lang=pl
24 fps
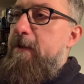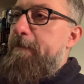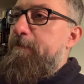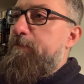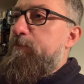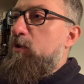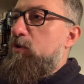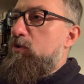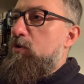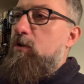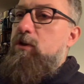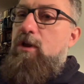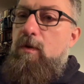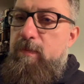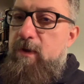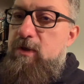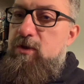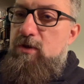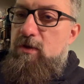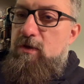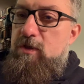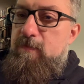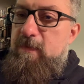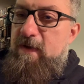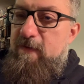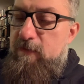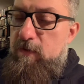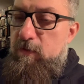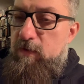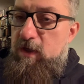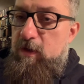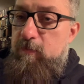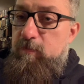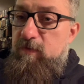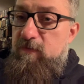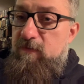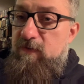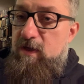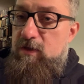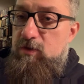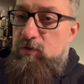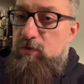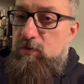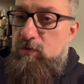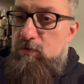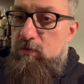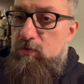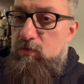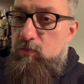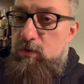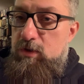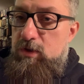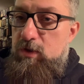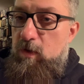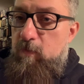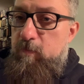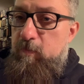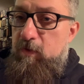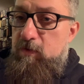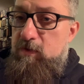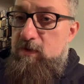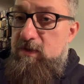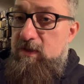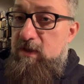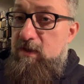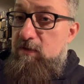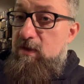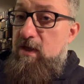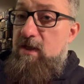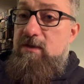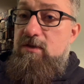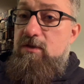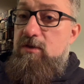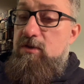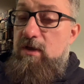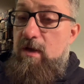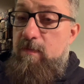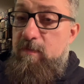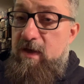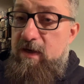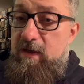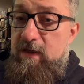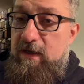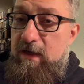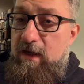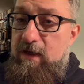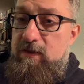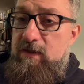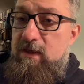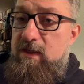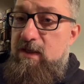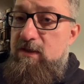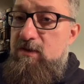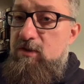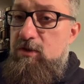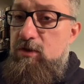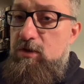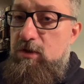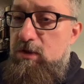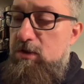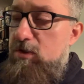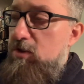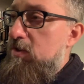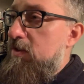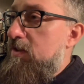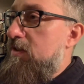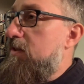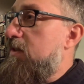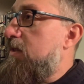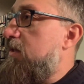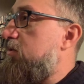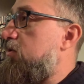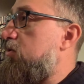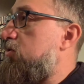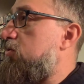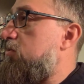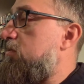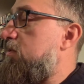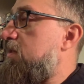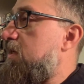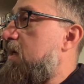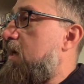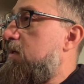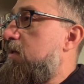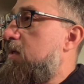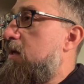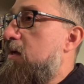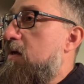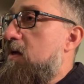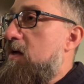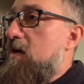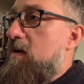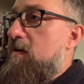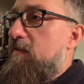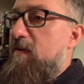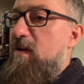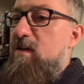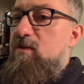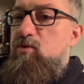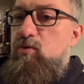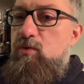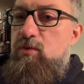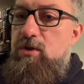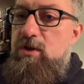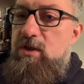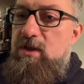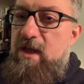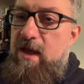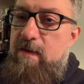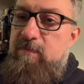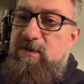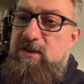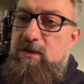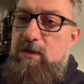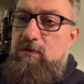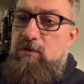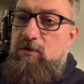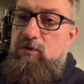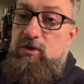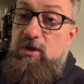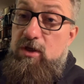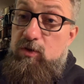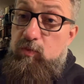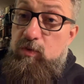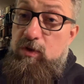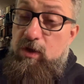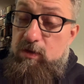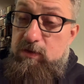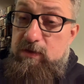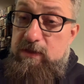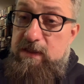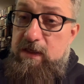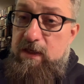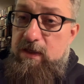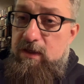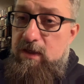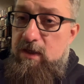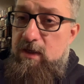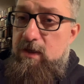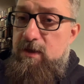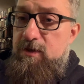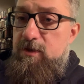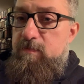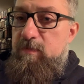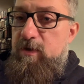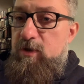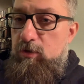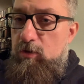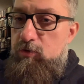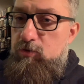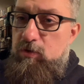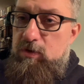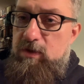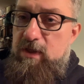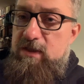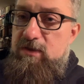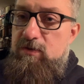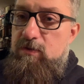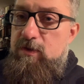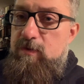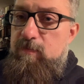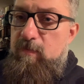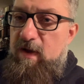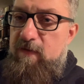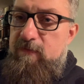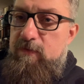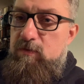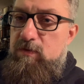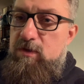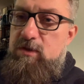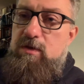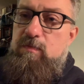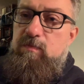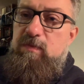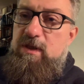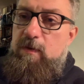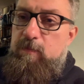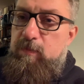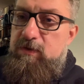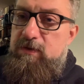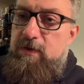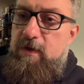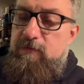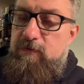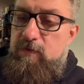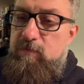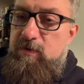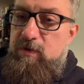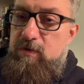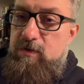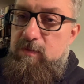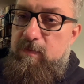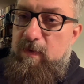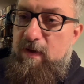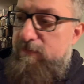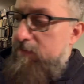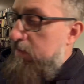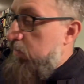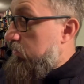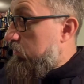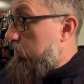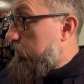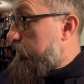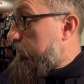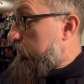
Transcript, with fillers: no to kto będzie rozmawiał jak poważni ludzie o Polsce? No jacyś Amerykanie, jacyś Chińczycy, jacyś Rosjanie, Francuzi, Niemcy, to żenujące, żeby ktoś o nas rozmawiał. To co, my nie potrafimy rozmawiać? No,